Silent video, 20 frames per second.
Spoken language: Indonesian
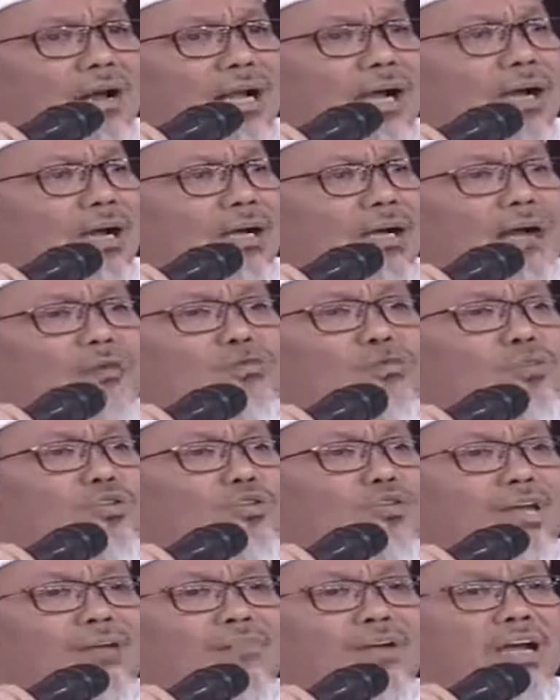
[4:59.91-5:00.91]
hei kaum
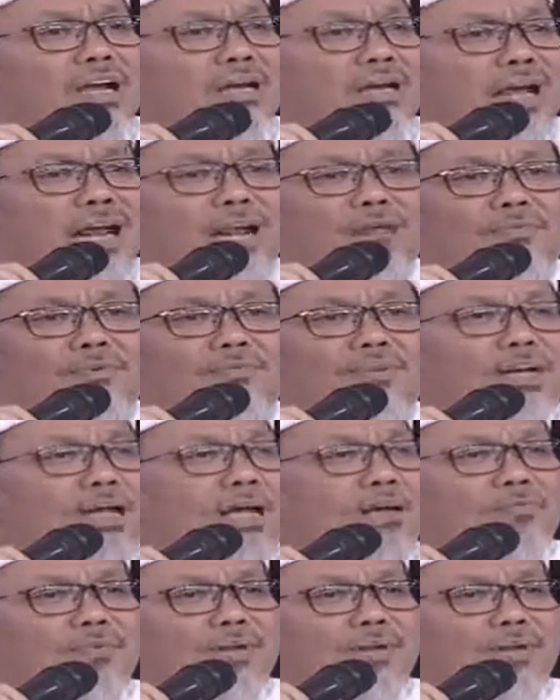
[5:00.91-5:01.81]
muslimin dalam pemilihan